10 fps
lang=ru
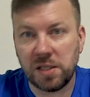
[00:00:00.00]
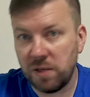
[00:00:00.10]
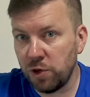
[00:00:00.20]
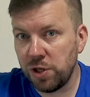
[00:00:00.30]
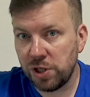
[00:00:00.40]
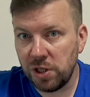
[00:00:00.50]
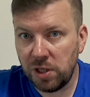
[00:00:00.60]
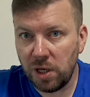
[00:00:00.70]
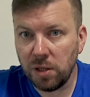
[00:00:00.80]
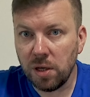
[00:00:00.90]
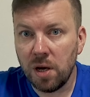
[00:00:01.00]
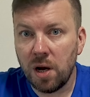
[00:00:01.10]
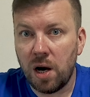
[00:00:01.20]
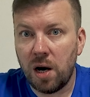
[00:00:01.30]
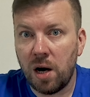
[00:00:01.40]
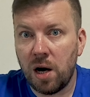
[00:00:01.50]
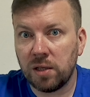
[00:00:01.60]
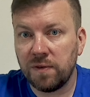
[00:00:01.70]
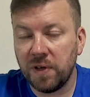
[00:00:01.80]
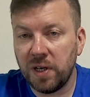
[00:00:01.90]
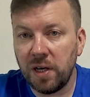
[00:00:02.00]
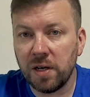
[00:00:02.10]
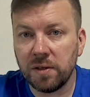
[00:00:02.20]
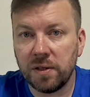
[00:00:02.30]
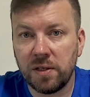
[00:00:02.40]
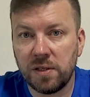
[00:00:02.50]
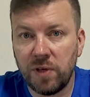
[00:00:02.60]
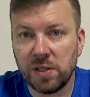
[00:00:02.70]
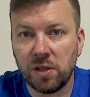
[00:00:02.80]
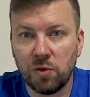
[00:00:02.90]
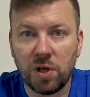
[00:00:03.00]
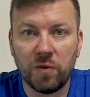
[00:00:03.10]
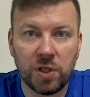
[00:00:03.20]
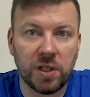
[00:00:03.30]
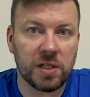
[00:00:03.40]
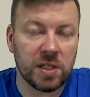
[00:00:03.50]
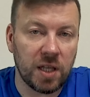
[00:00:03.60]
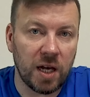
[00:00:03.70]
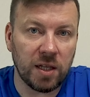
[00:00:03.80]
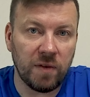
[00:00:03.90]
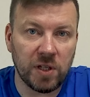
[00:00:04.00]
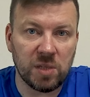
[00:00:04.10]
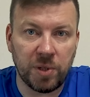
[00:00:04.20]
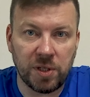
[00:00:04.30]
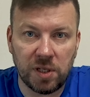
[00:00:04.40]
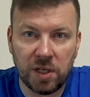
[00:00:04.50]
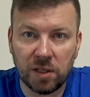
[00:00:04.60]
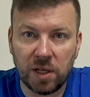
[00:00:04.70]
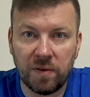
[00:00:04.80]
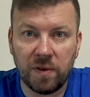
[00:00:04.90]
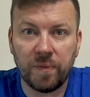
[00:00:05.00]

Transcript: сегодняшний день от ФГР известна только вот эта цитата вице-президента